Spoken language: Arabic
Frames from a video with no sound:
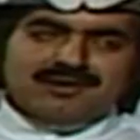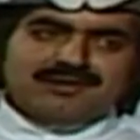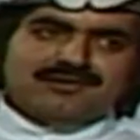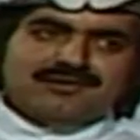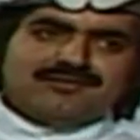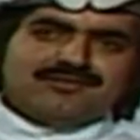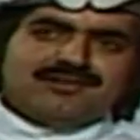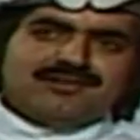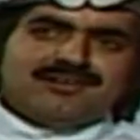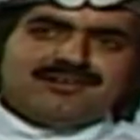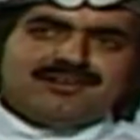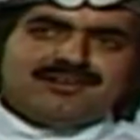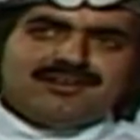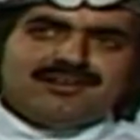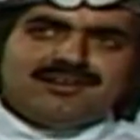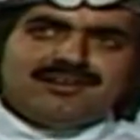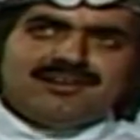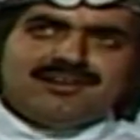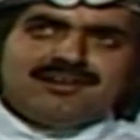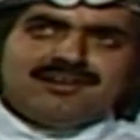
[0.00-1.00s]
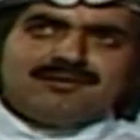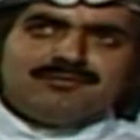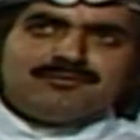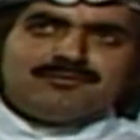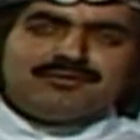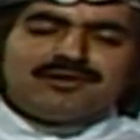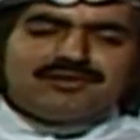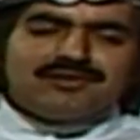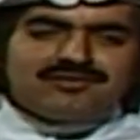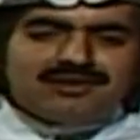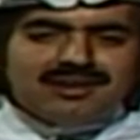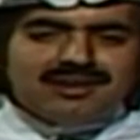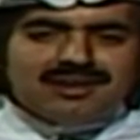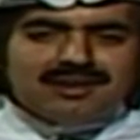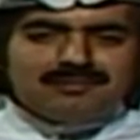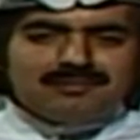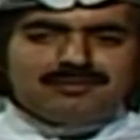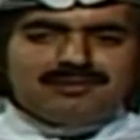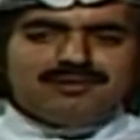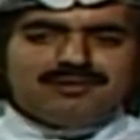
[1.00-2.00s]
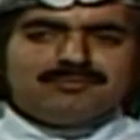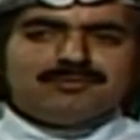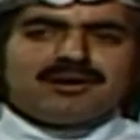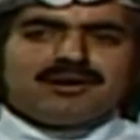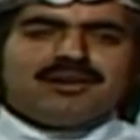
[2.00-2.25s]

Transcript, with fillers: راح يرجع المسلسل العربي اليومي